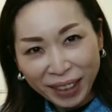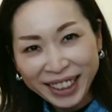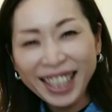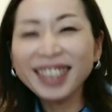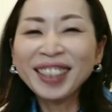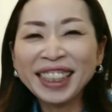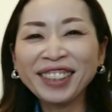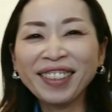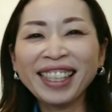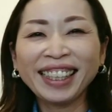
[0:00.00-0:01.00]
皆さんこんに
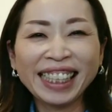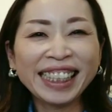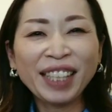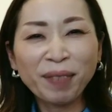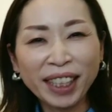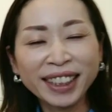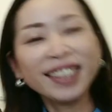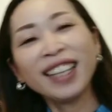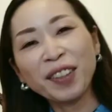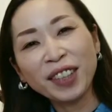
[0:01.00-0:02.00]
ちは。デザインプラス
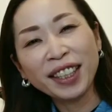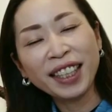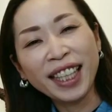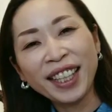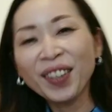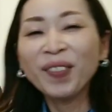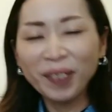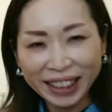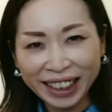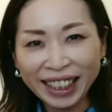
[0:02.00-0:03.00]
函館店の
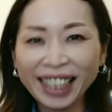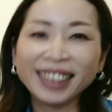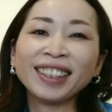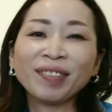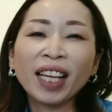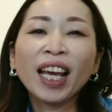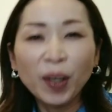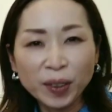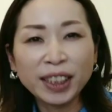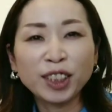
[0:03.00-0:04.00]
松井です。
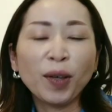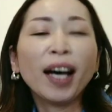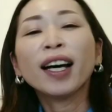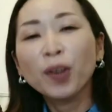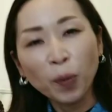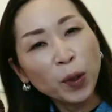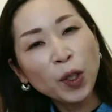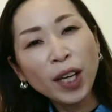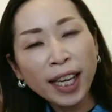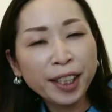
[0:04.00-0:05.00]
本日は小
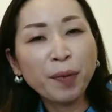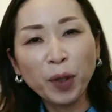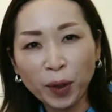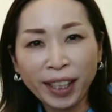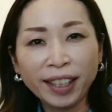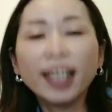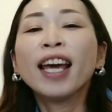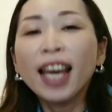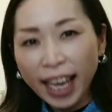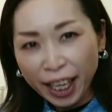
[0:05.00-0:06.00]
物アイテムより
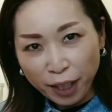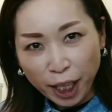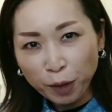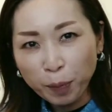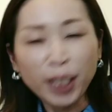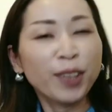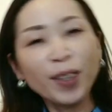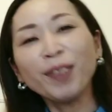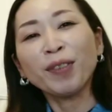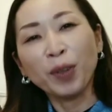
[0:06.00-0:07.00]
L.L.Bean
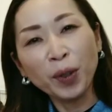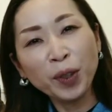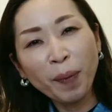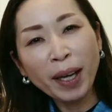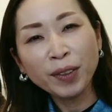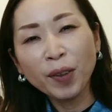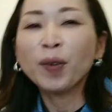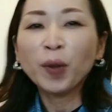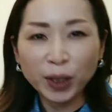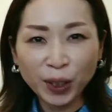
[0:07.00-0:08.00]
のトートバッグ
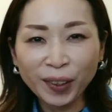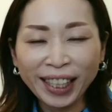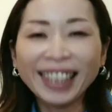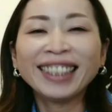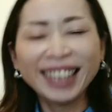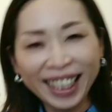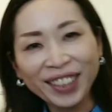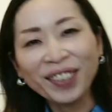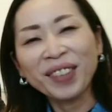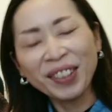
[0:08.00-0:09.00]
をご紹介した
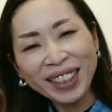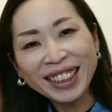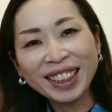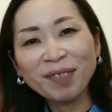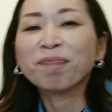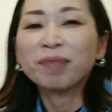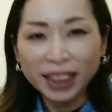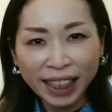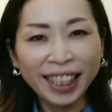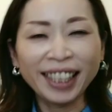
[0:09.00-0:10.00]
いと思います。
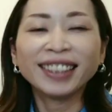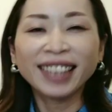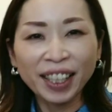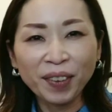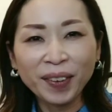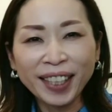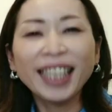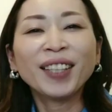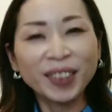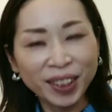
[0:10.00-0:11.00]
ぜひ最後ま
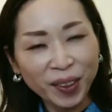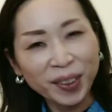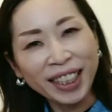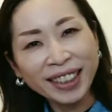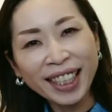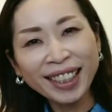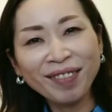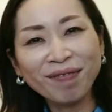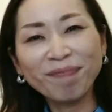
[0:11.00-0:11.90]
でご視聴ください。